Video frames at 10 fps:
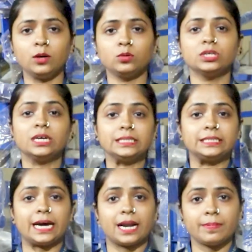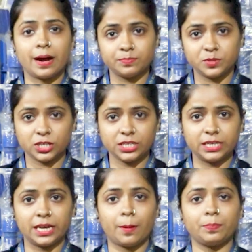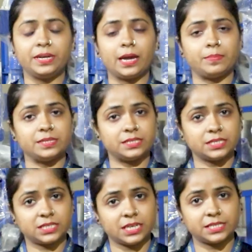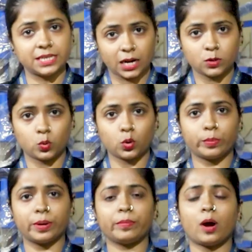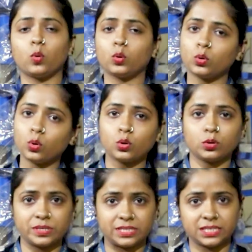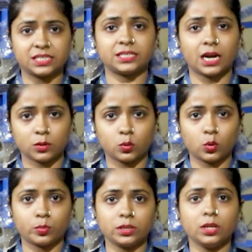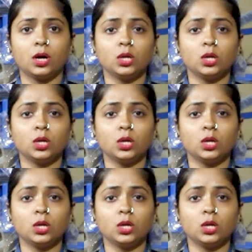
দেখুন যারা ভাবছেন কি আপনি এই বিজনেসটাই স্টার্ট করবেন বা অন্য কোনো বিজনেস স্টার্ট করবেন